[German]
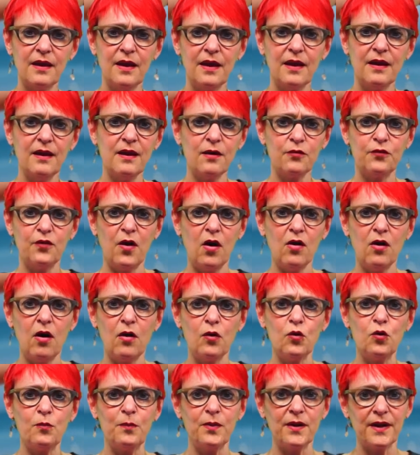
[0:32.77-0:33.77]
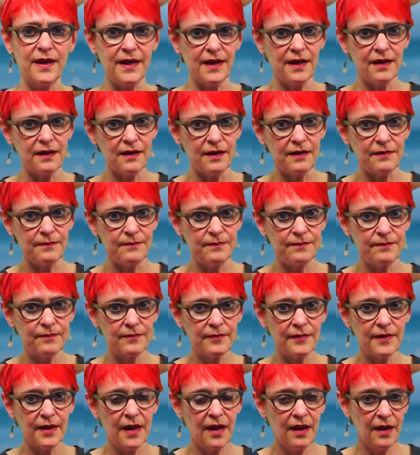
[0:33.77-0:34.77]
Ich fange an zu überlegen.
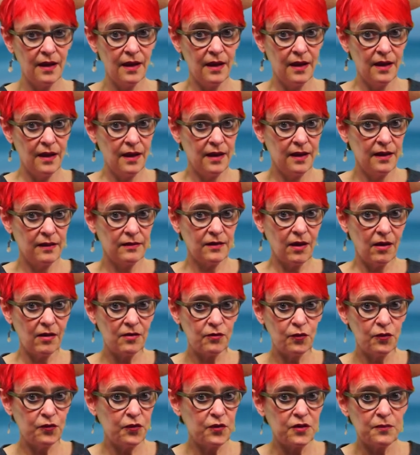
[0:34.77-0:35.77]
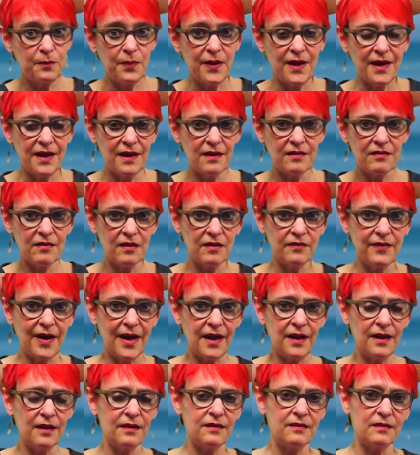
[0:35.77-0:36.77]
Das, was für die
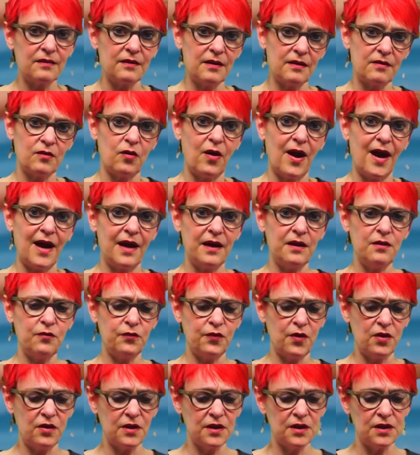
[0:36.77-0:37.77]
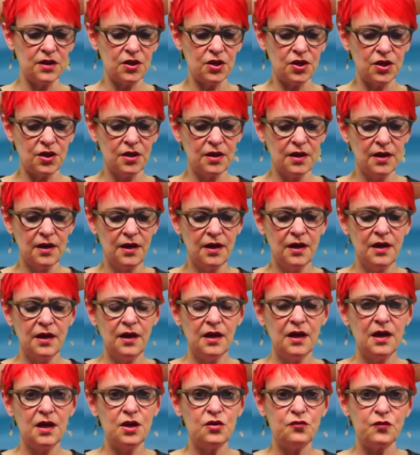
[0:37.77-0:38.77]
PC-Welt so einfach ist,
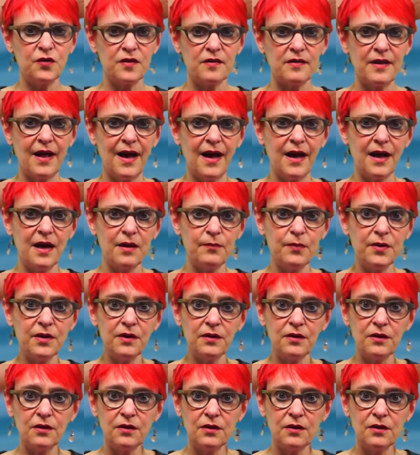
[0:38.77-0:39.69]
ist fürs Leben,